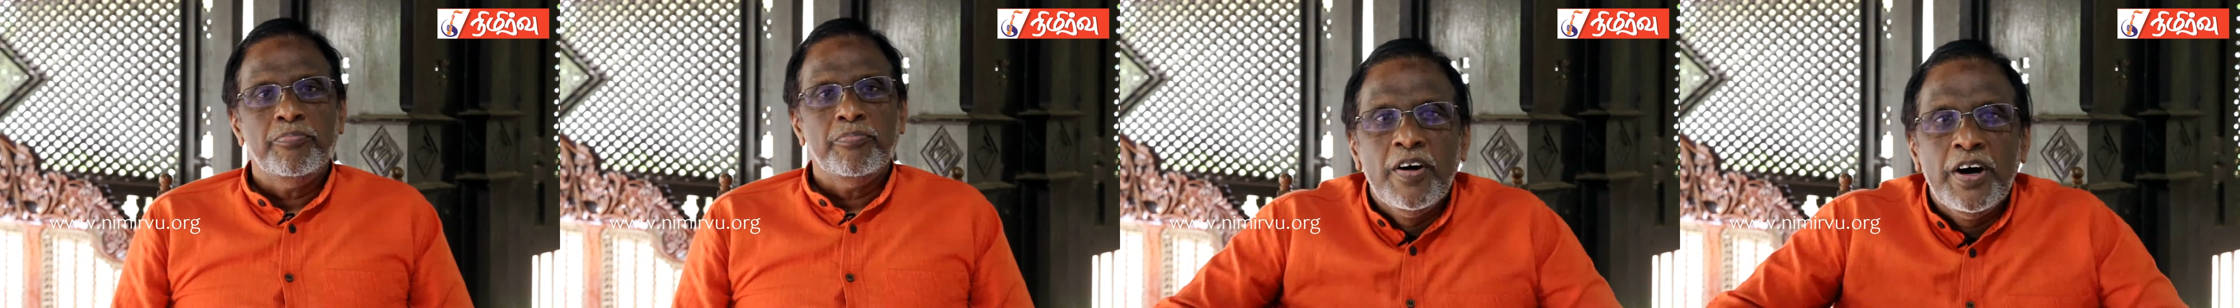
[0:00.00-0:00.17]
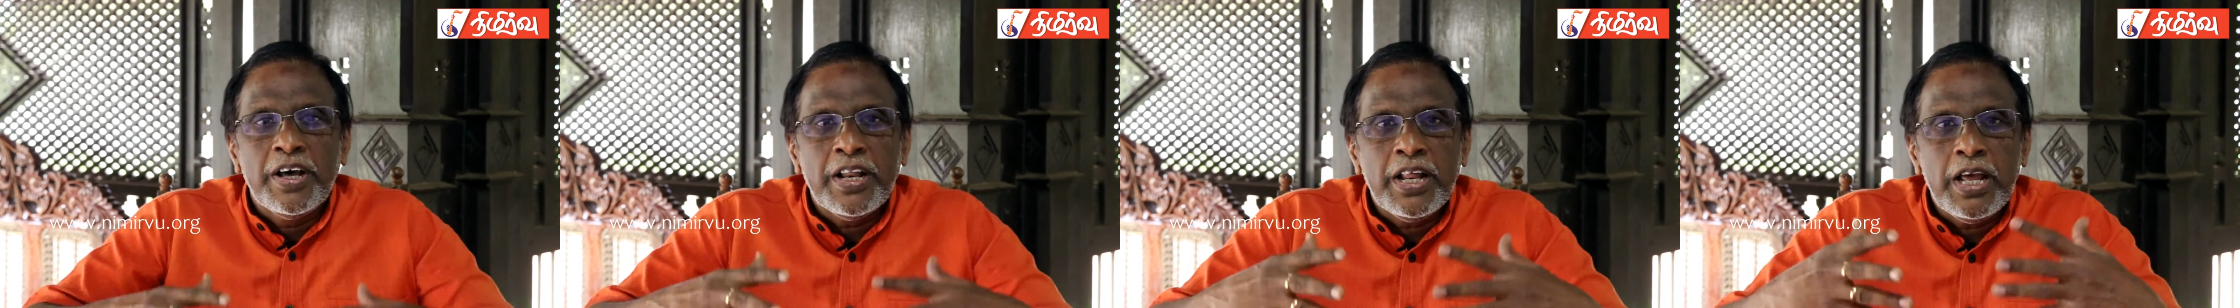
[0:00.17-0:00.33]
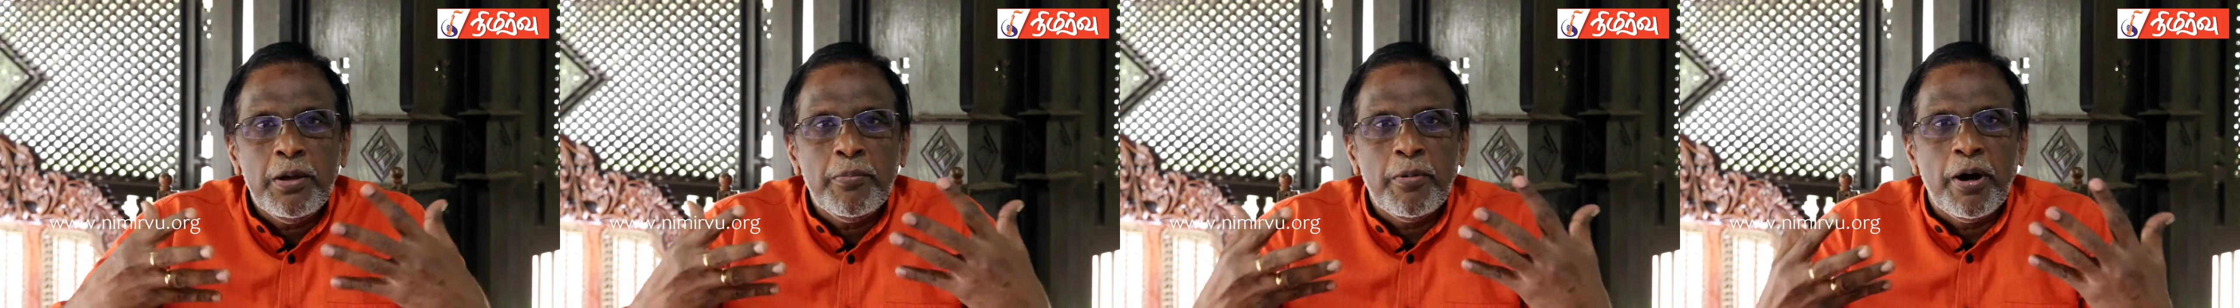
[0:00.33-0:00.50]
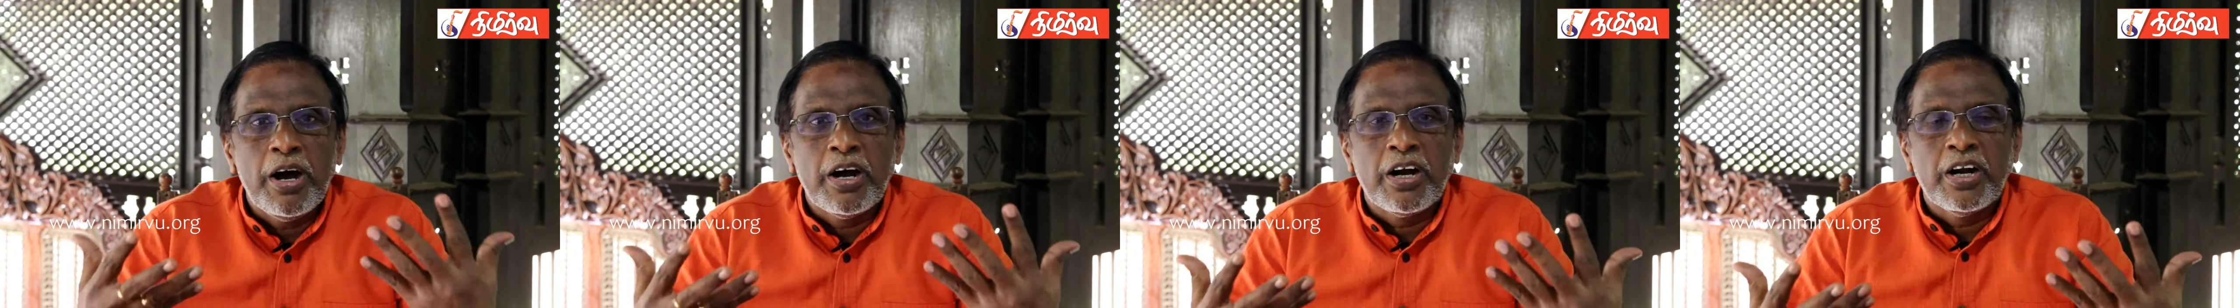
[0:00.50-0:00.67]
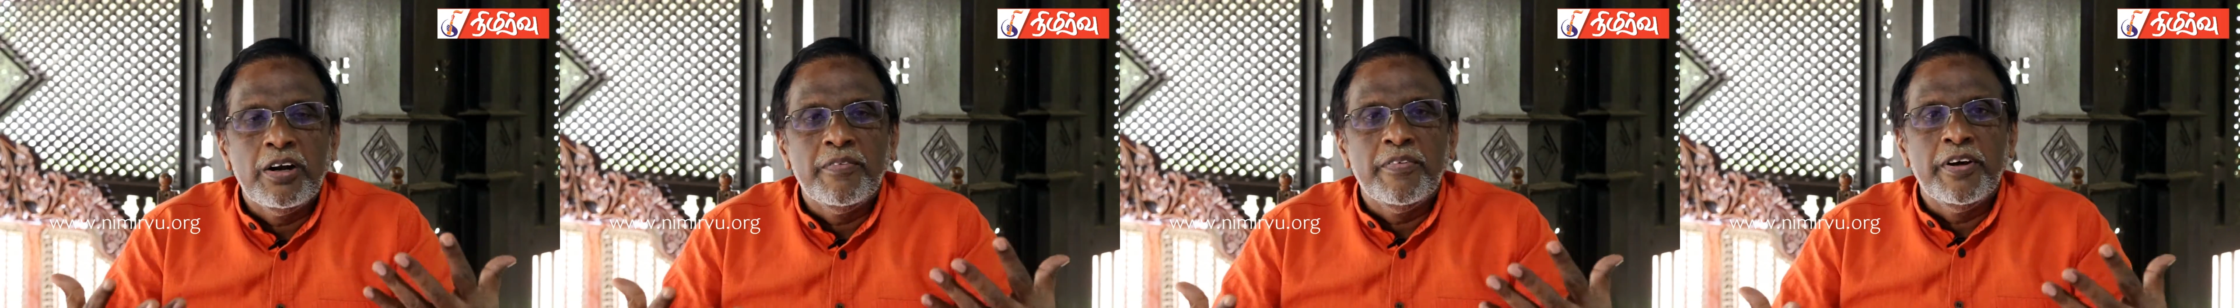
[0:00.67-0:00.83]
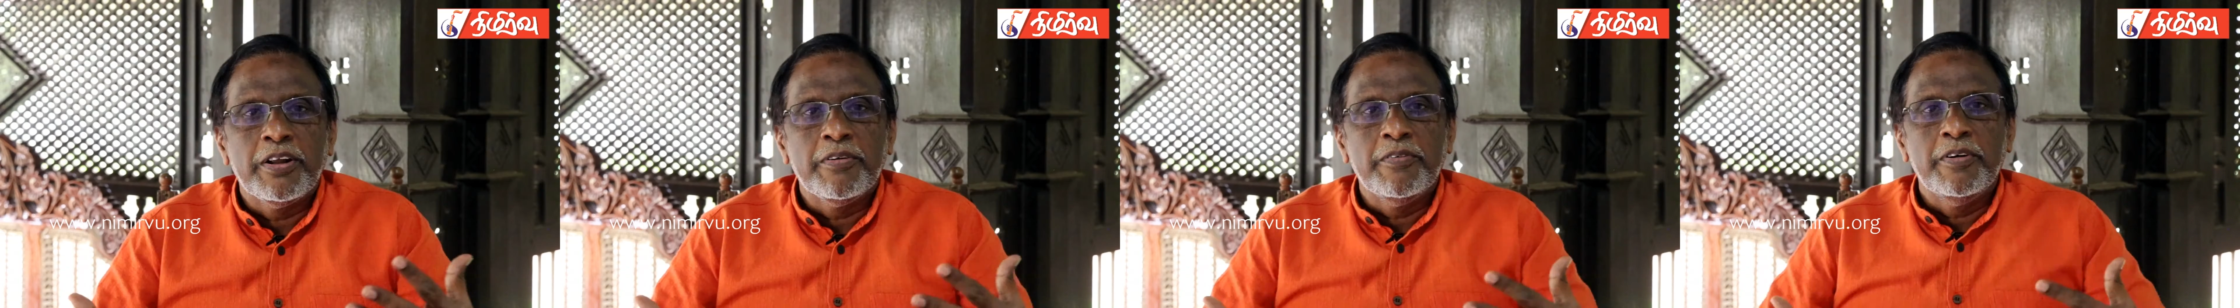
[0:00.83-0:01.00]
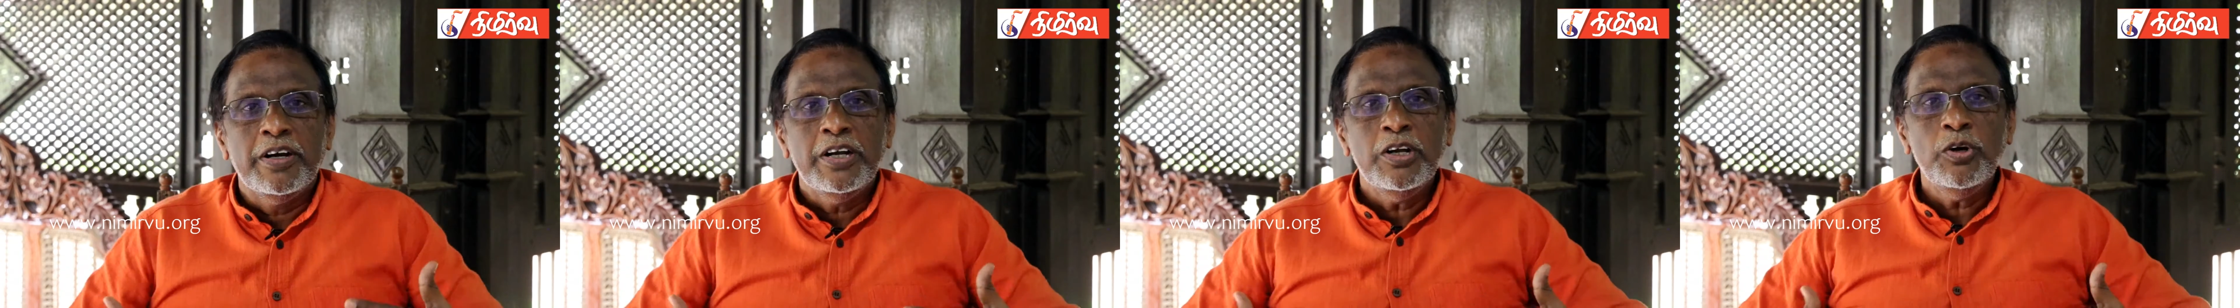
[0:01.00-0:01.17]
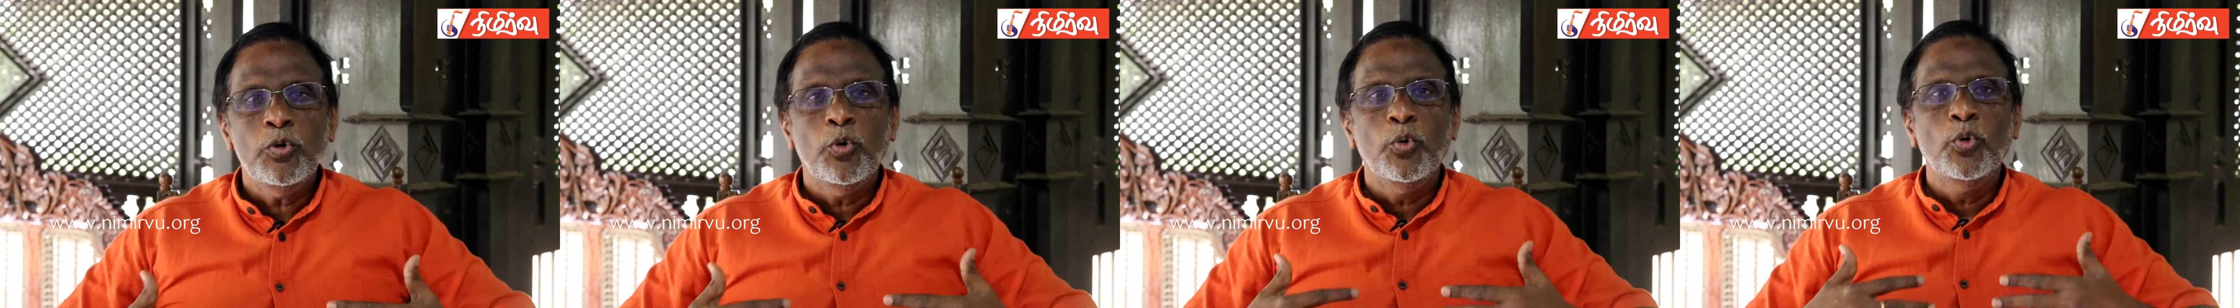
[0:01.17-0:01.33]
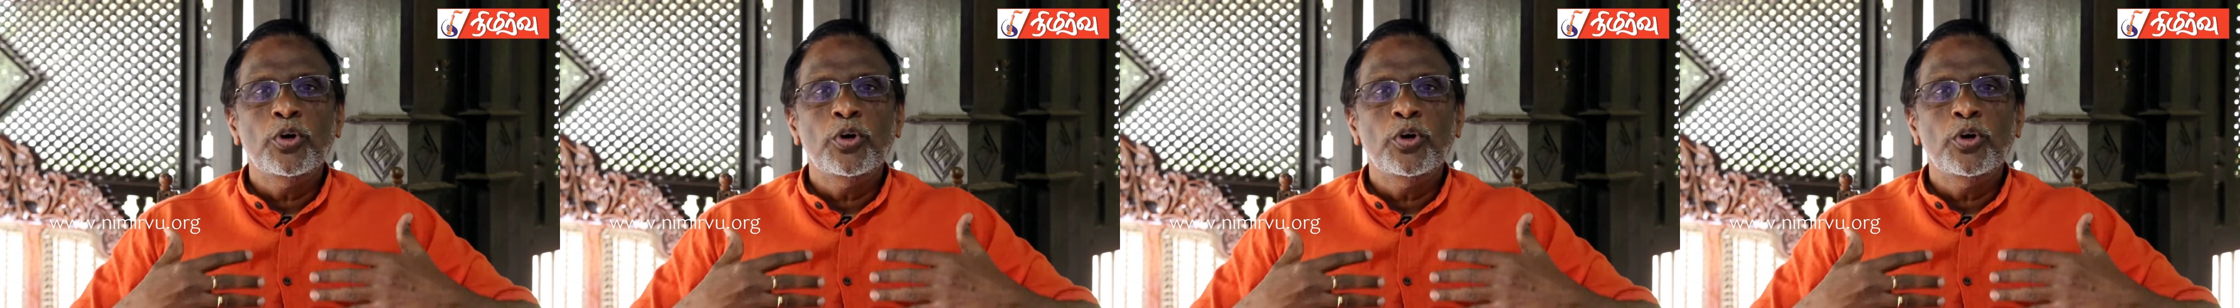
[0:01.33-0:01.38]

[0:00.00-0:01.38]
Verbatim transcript: வேறே மக்கள் வர வேணும்